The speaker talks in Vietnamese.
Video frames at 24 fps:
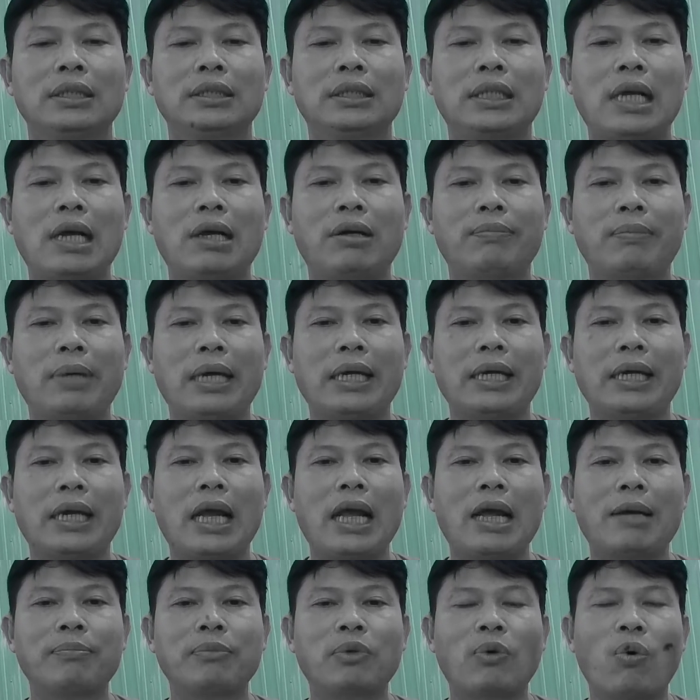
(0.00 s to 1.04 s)
Sao mày
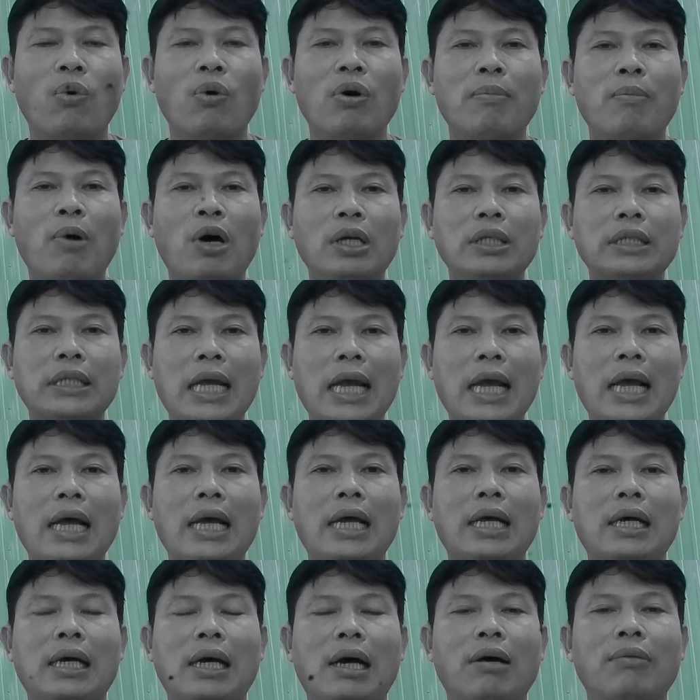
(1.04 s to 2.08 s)
ham của bỏ
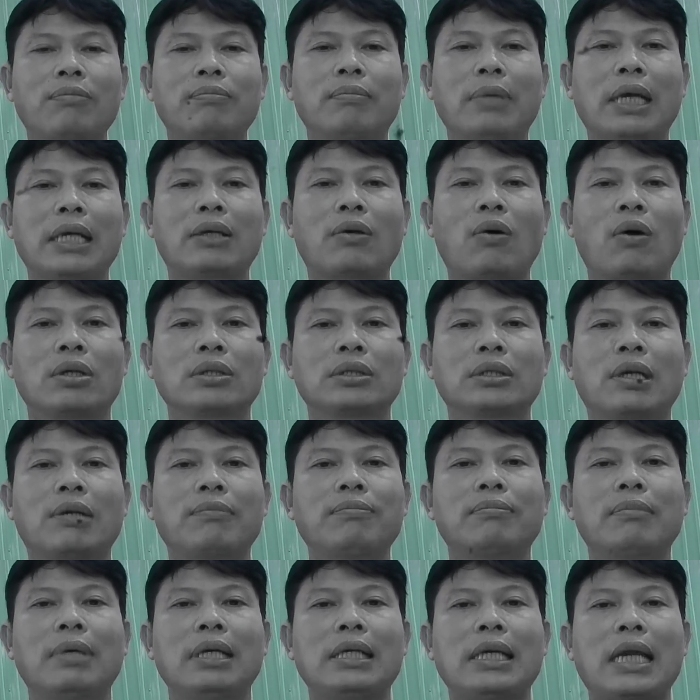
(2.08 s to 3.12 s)
cha, ông mày còn
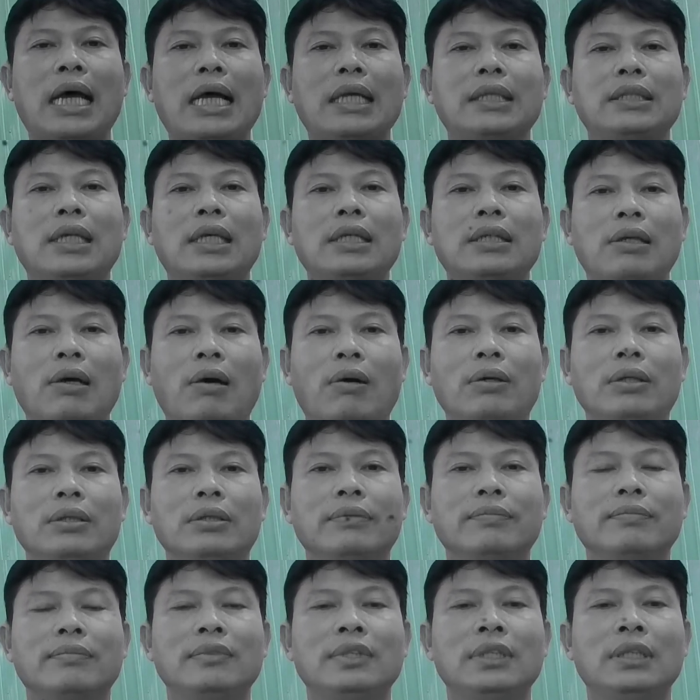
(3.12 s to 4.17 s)
sống mày la chết rồi.
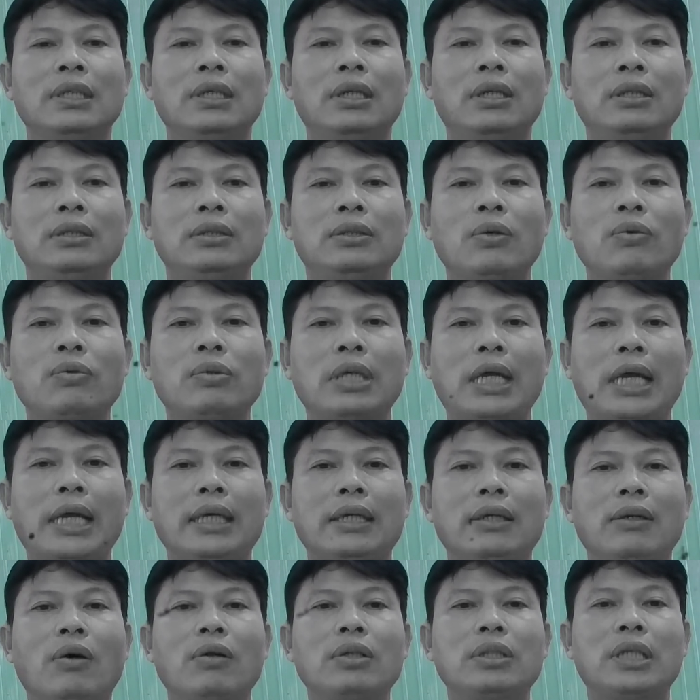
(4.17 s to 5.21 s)
Chú
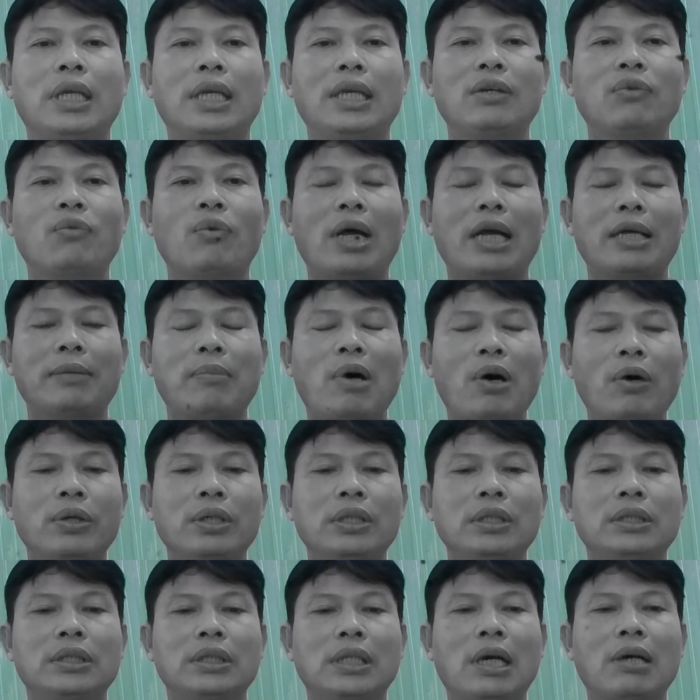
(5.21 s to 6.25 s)
này nói chuyện ngoài
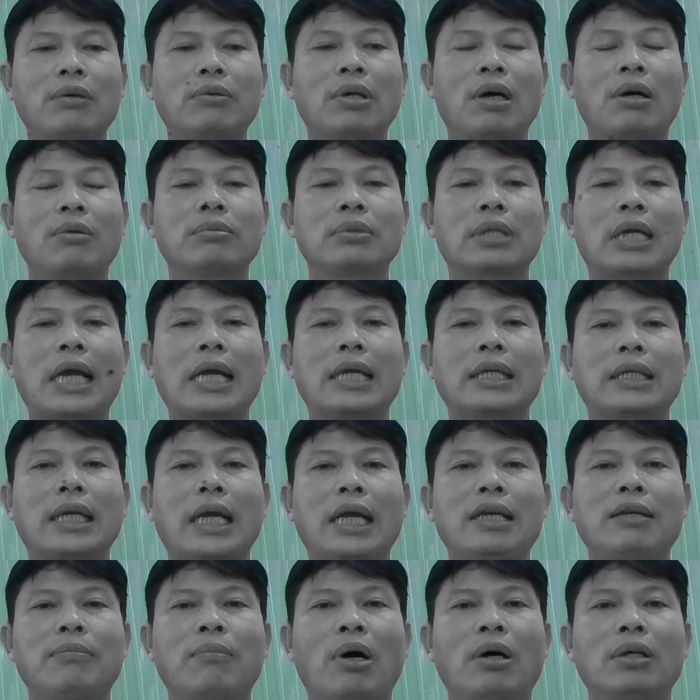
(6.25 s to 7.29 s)
môi, sao không cài
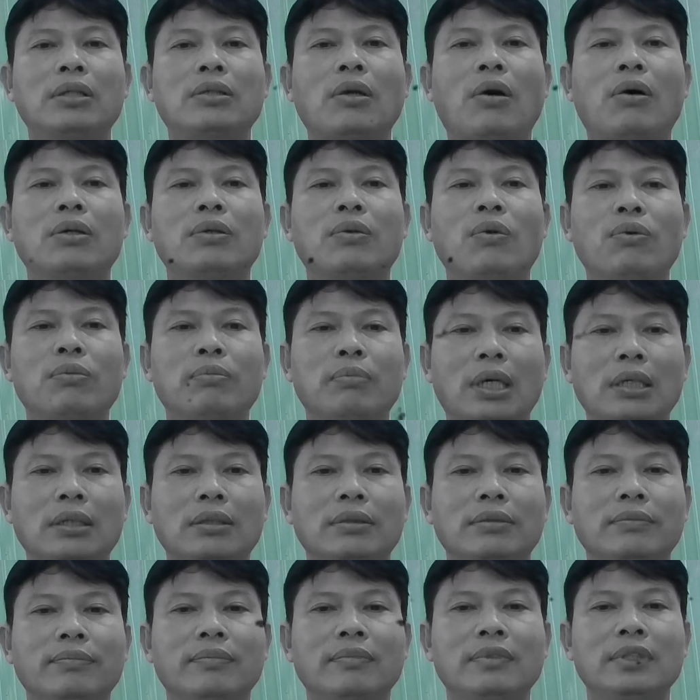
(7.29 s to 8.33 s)
cấy bỏ trôi ruộng mình.
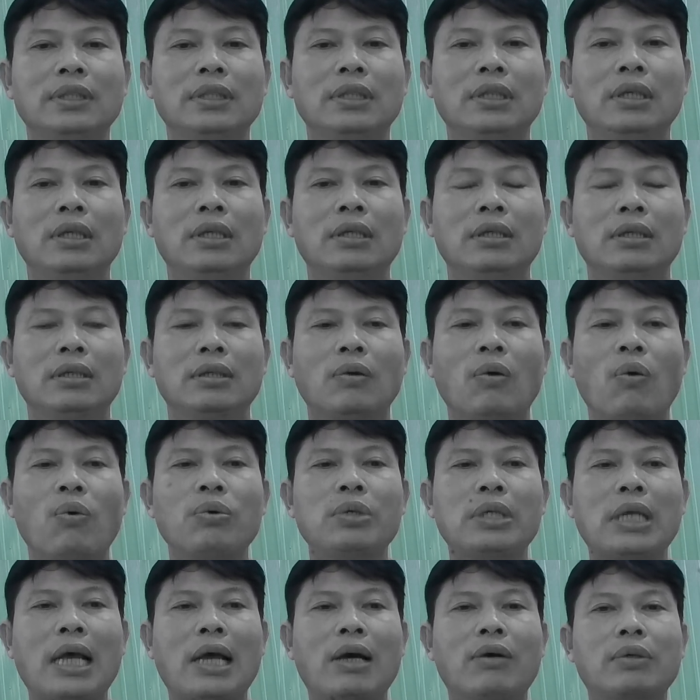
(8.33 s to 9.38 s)
Rủ
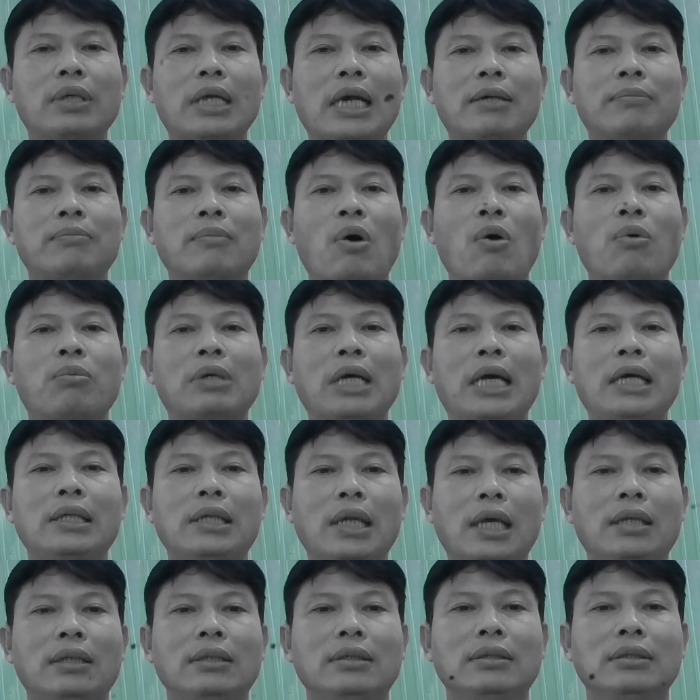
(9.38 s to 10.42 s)
nhau cắt một cái
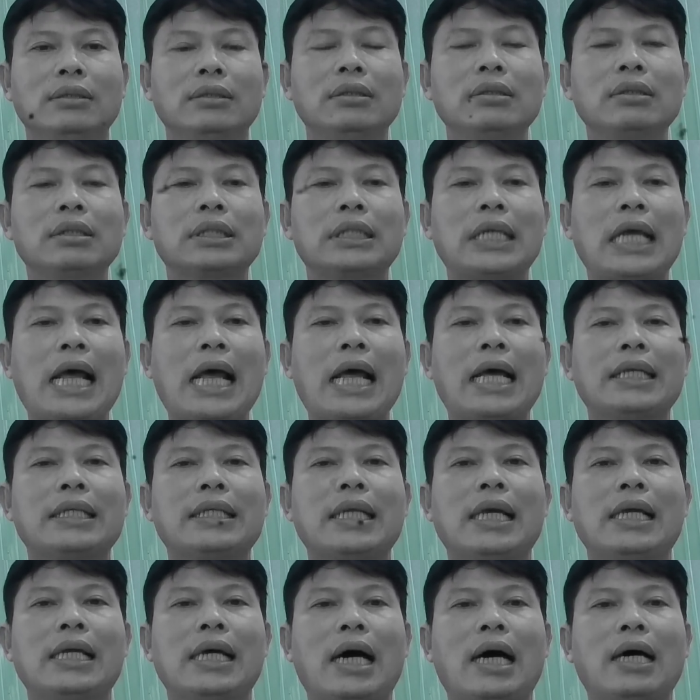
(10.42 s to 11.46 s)
đình, rước cha
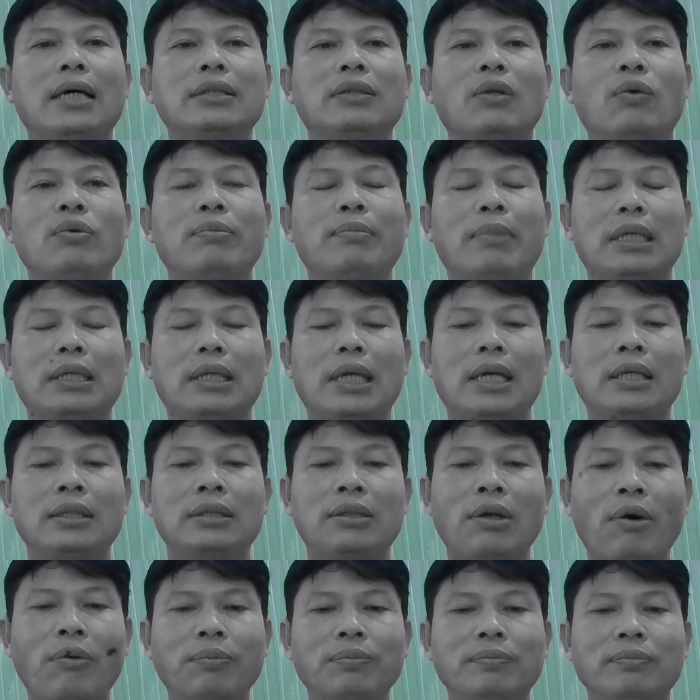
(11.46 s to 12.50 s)
về ở tụi mình ăn
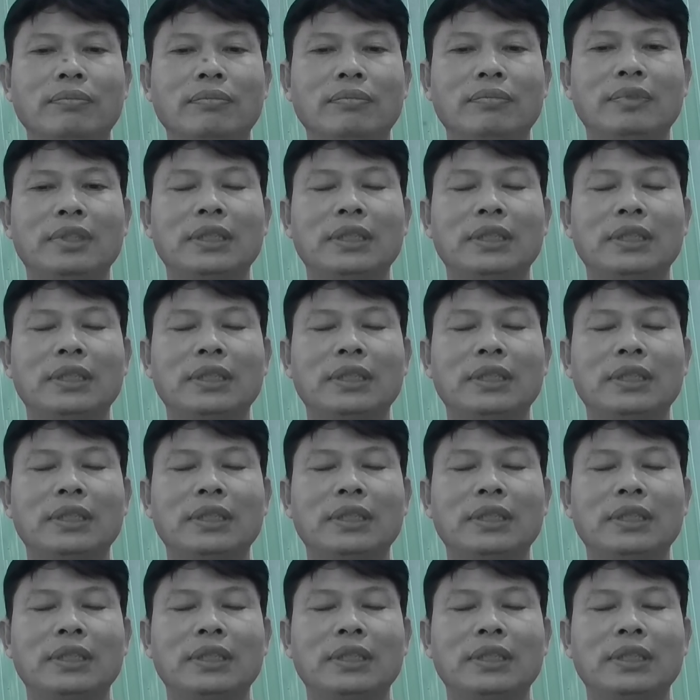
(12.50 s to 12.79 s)
chung.